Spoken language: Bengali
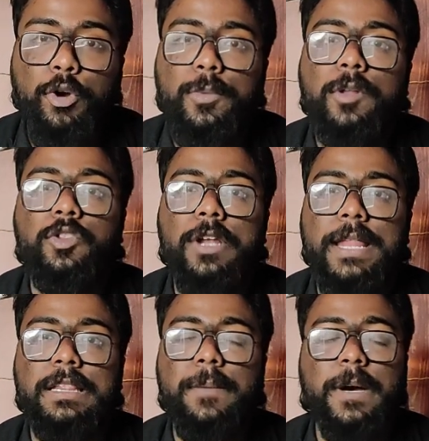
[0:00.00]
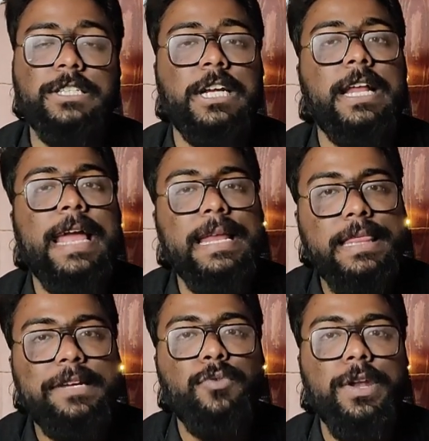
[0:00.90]
পরিবর্তন আসতে পারে সেটা এই
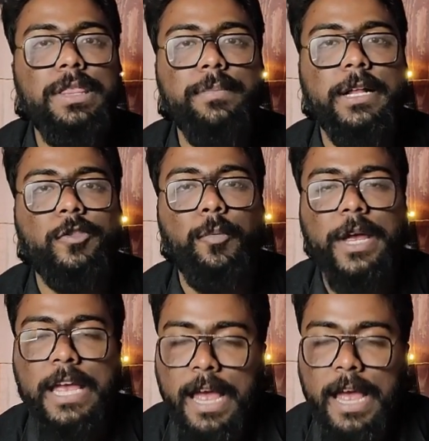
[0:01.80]
সিকোয়েন্সের মাধ্যমে